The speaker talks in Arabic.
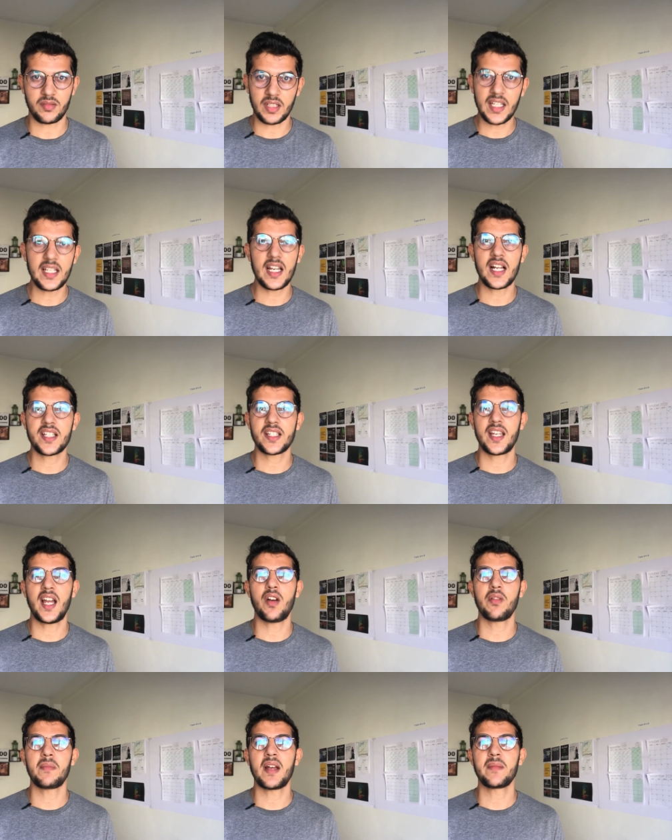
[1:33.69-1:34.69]
اي حاجه
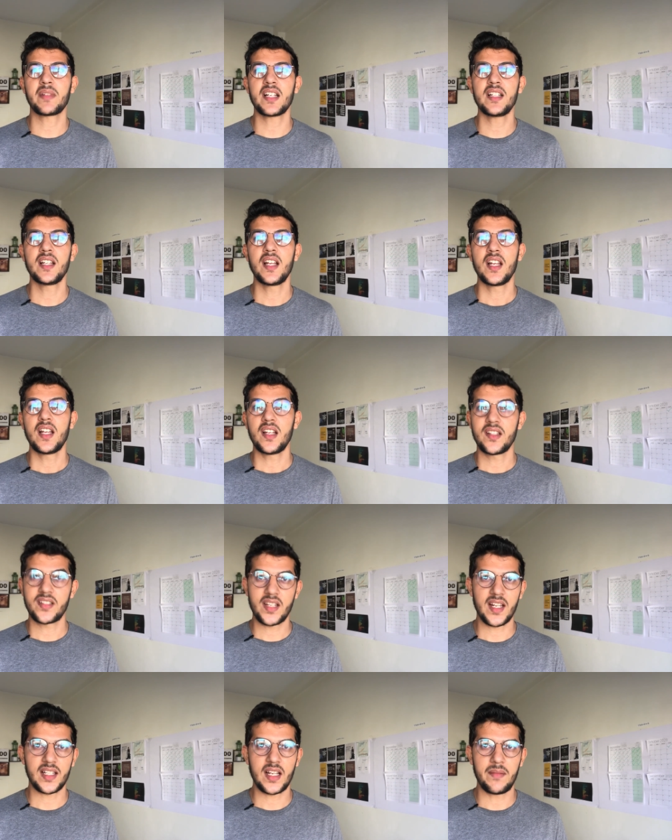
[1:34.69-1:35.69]
نحاول ما امكن
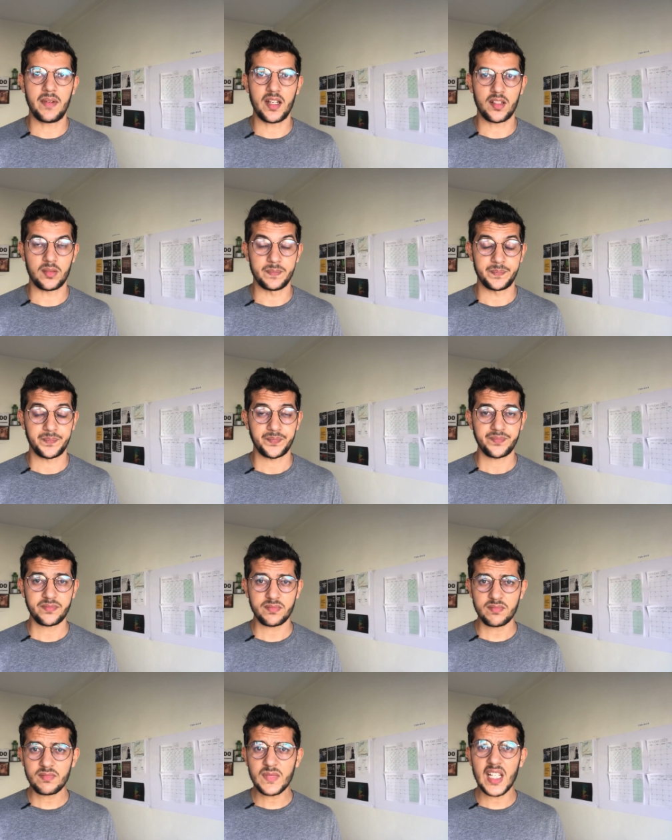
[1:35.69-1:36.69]
نشاركها معكم
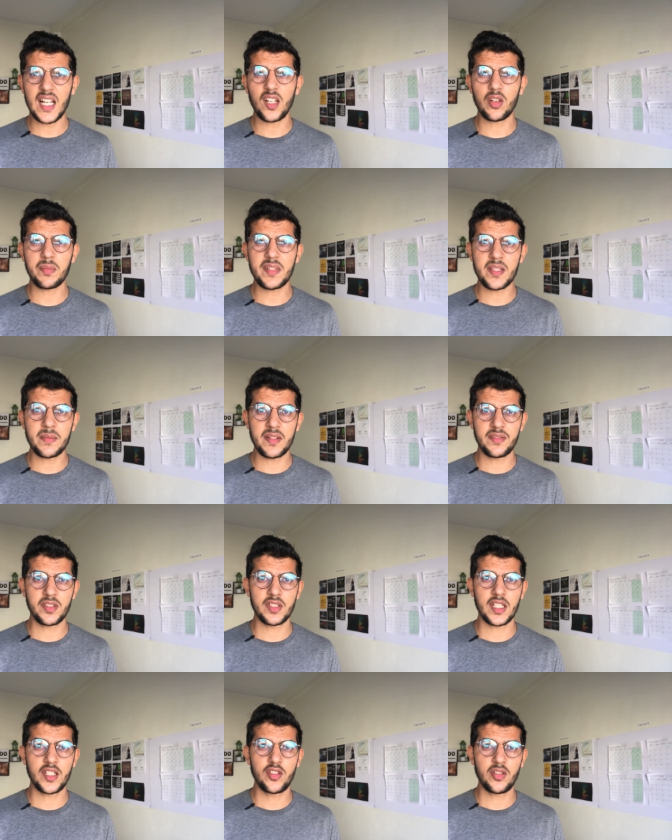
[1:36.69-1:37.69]
الوغ بالنسبه للفيديو
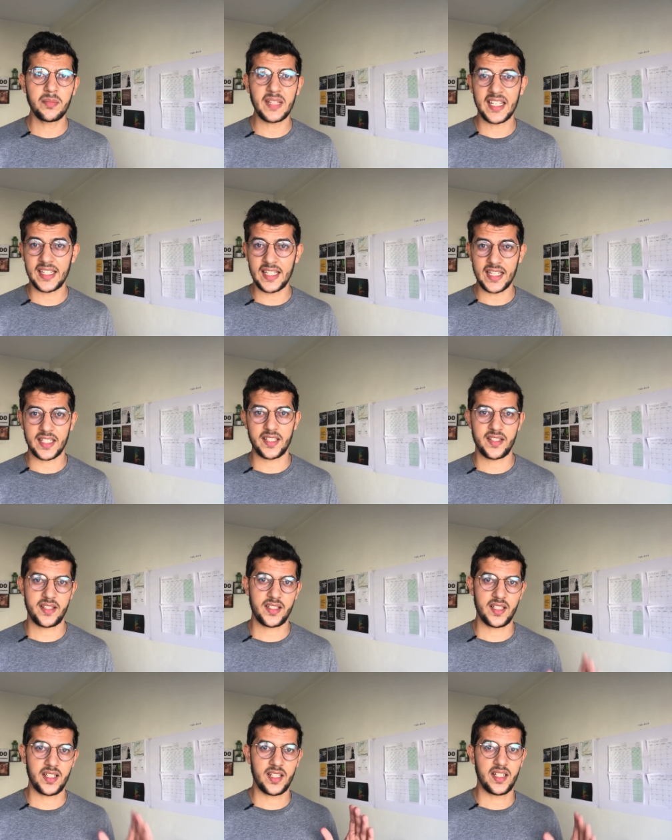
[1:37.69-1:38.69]
ديال اليوم يلاه كنت
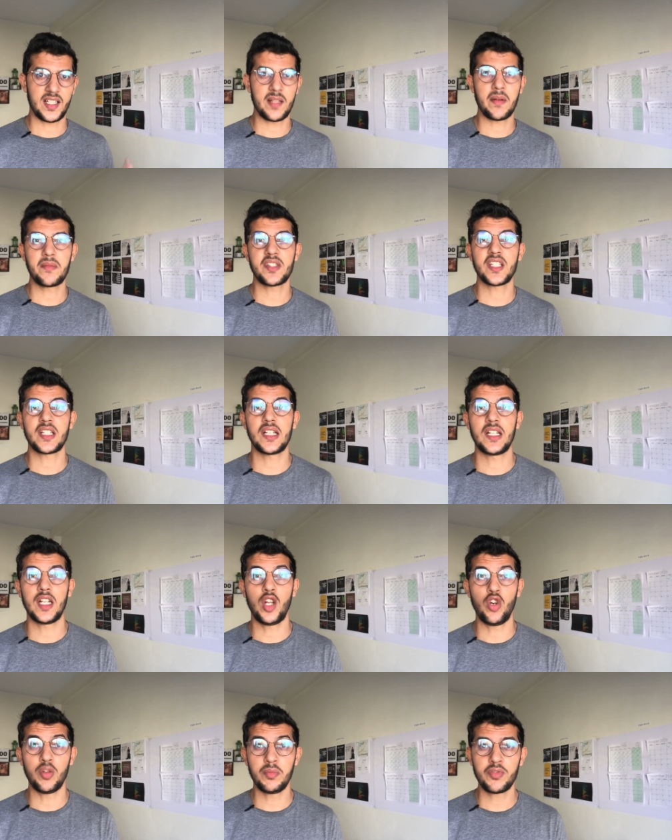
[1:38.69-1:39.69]
آه، دابا مشيت
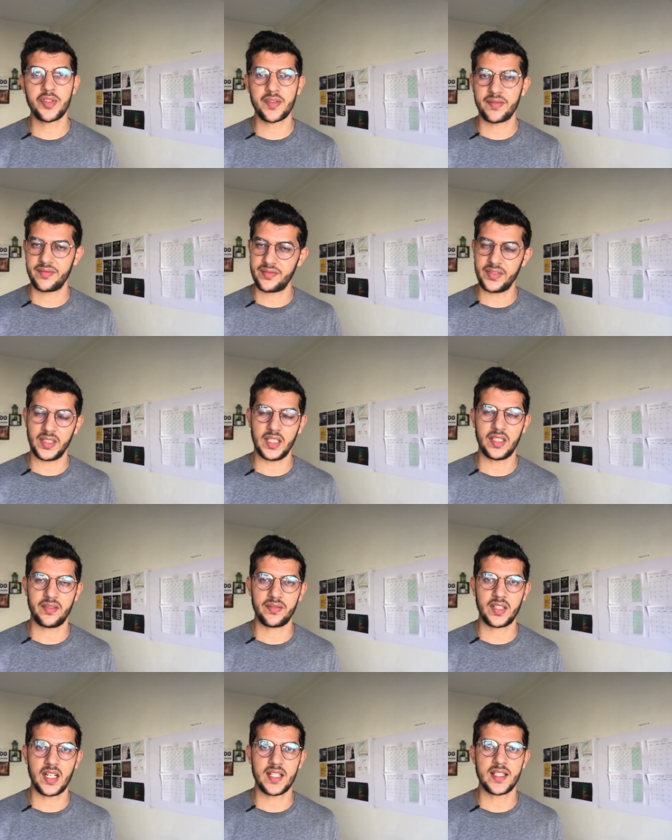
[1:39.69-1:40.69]
للحبوس في
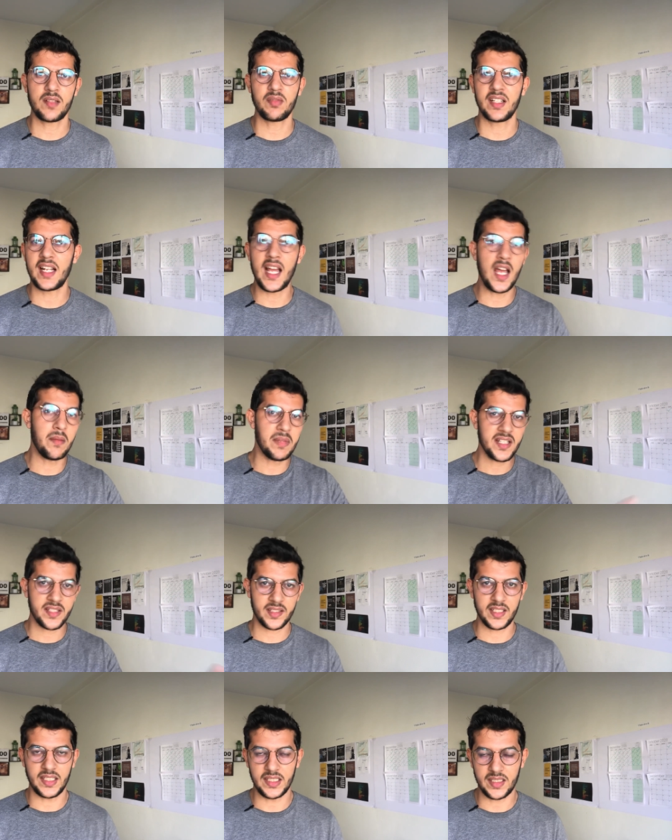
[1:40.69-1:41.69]
كازا ولا الاحباس
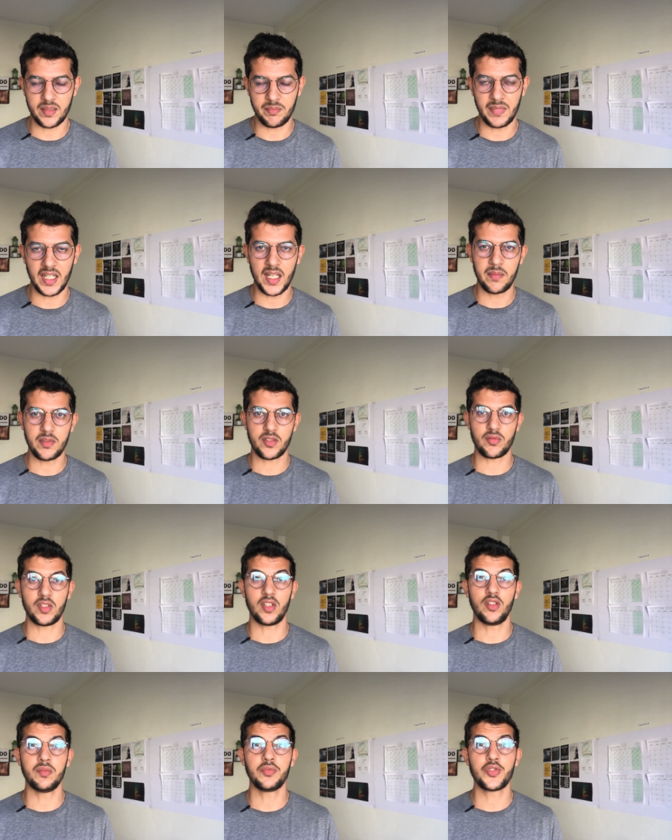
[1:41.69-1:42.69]
كاين اللي كيسمى الاحباس ولا
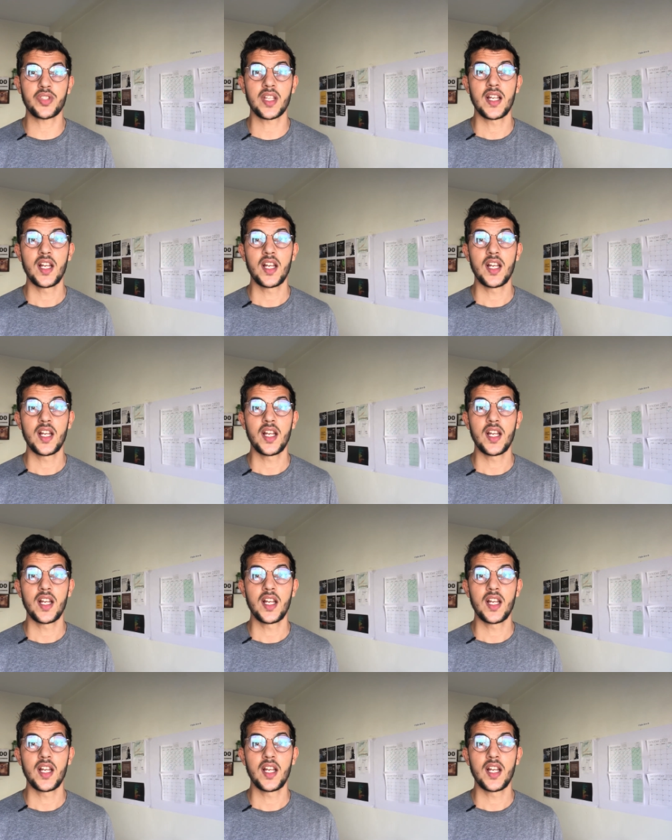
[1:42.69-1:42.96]
الحبوس